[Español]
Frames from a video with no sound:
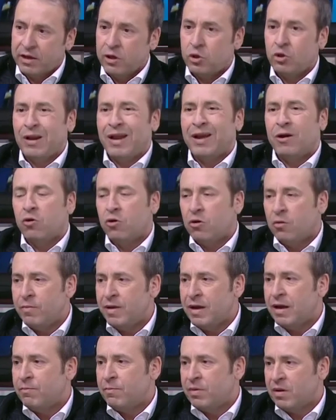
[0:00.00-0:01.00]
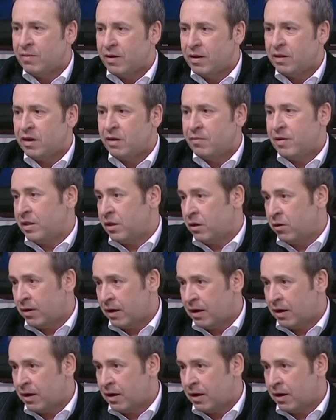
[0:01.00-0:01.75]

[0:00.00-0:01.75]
De hecho, la economía el primer trimestre,